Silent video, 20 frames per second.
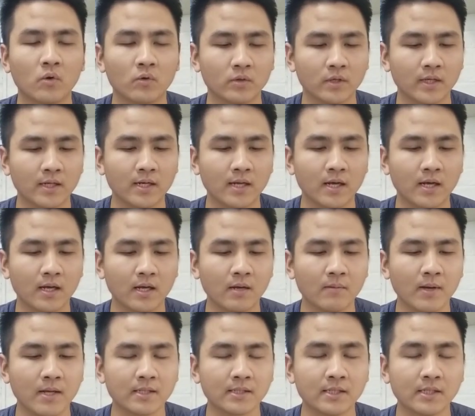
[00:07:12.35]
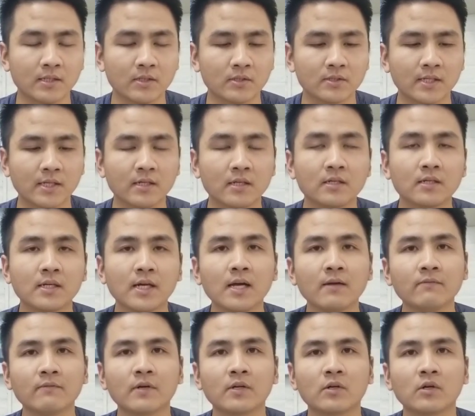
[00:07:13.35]
nên là các bạn nhìn nó sẽ cứng
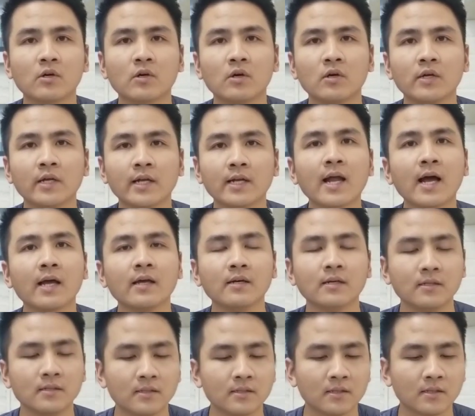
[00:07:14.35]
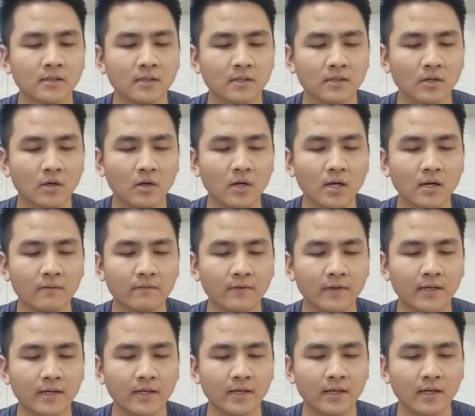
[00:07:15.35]
cáp và nó hiện đại hơn đó là
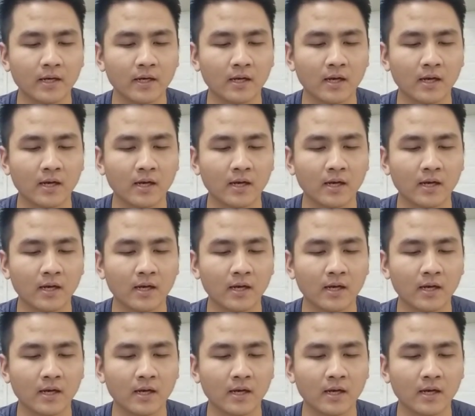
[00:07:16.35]
về